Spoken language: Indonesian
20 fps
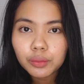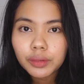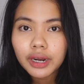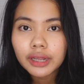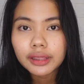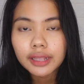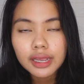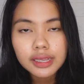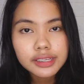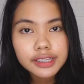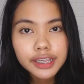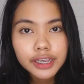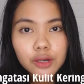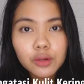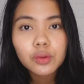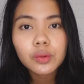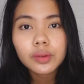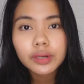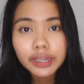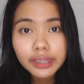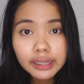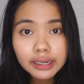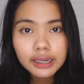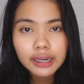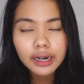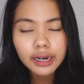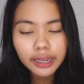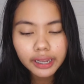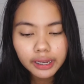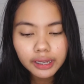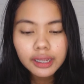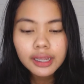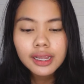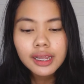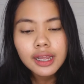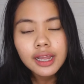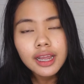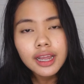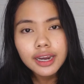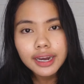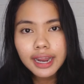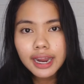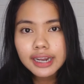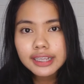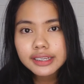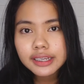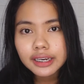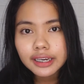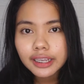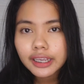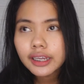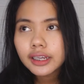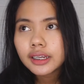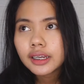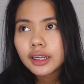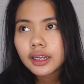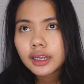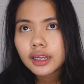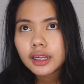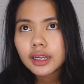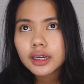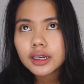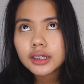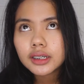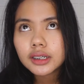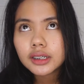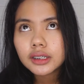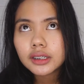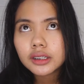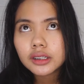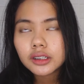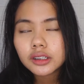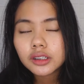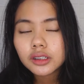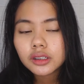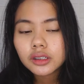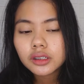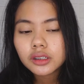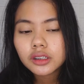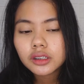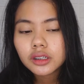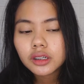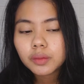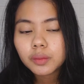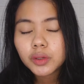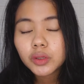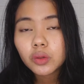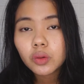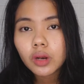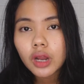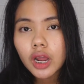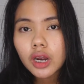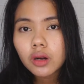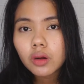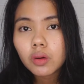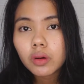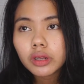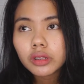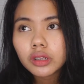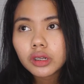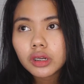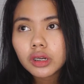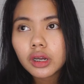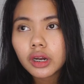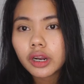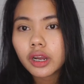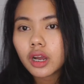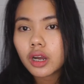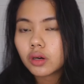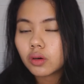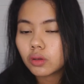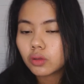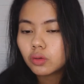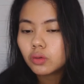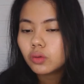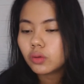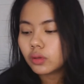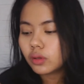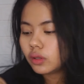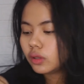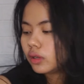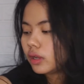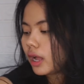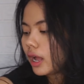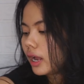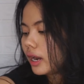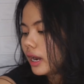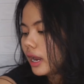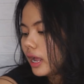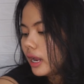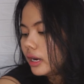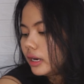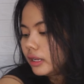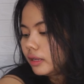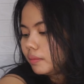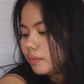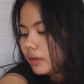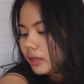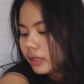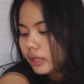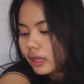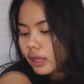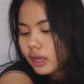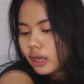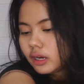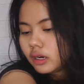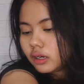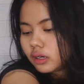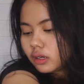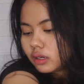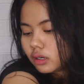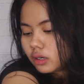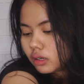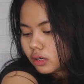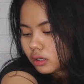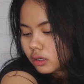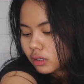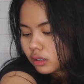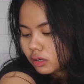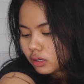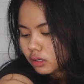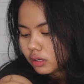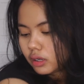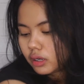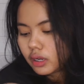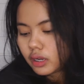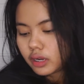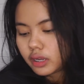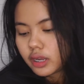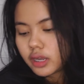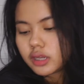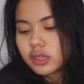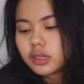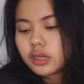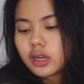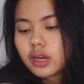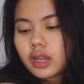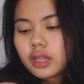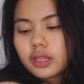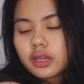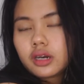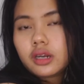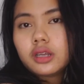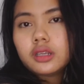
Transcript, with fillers: mengatasi kulit kering. Nah di sini uh, kebetulan kulit kering aku tuh ada di bagian guys kelihatan